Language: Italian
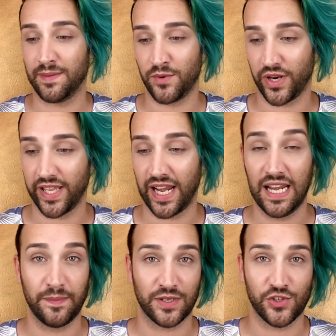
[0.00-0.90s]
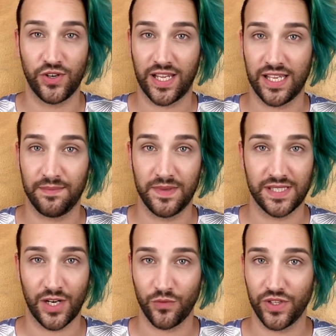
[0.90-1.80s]
da morire, le persone che mi
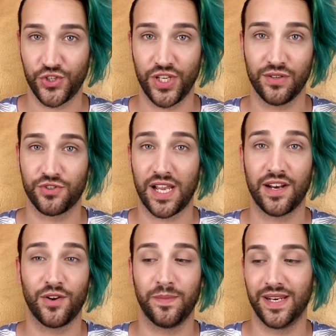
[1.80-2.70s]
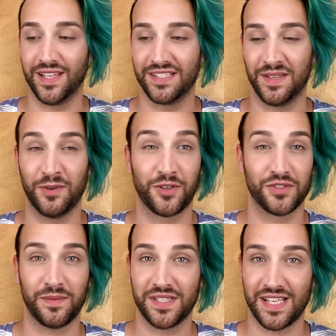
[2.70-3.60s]
stanno vicino sanno benissimo
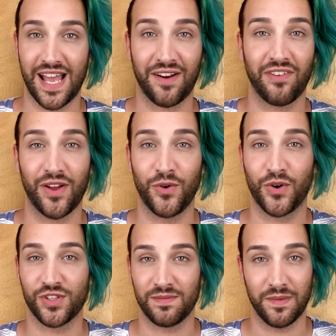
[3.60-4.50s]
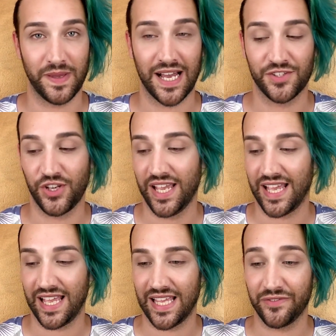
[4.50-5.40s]
cosa mi serve o cosa mi piace,